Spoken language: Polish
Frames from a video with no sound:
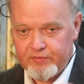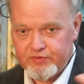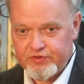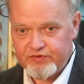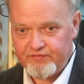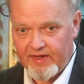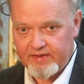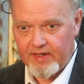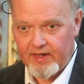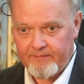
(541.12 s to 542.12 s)
oprócz
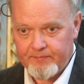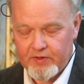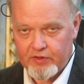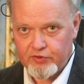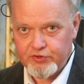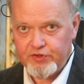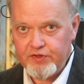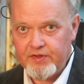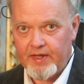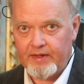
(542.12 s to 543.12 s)
świata
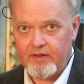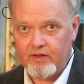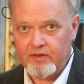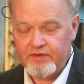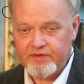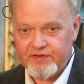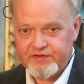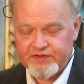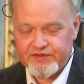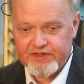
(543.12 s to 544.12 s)
roślinnego
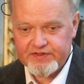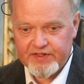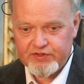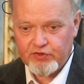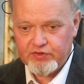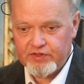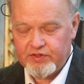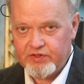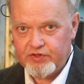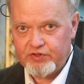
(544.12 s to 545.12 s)
jest też
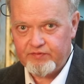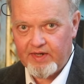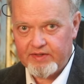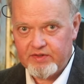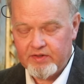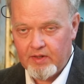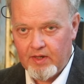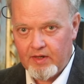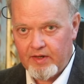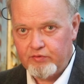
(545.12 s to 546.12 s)
zaznaczony świat
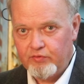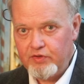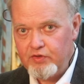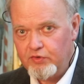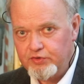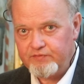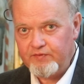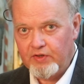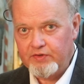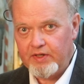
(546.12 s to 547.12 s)
natury
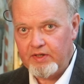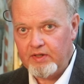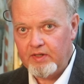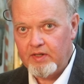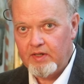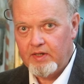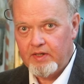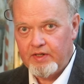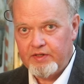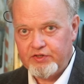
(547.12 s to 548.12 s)
nieożywionej,
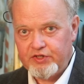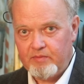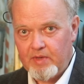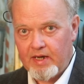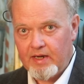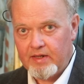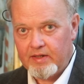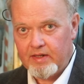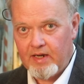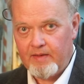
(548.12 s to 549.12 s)
ziemia,
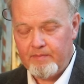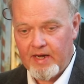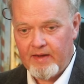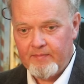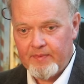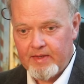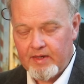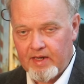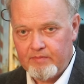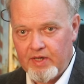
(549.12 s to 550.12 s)
gleba,
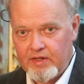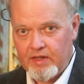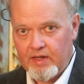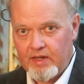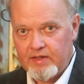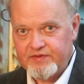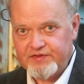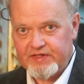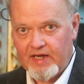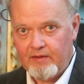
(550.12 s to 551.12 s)
kamienie,
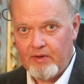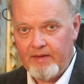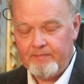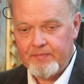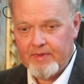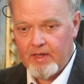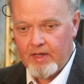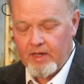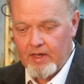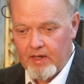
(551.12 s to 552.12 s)
skała.
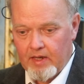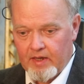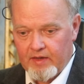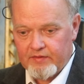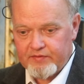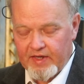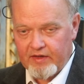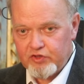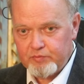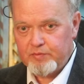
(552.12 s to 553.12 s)

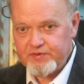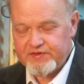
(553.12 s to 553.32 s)
Tego typu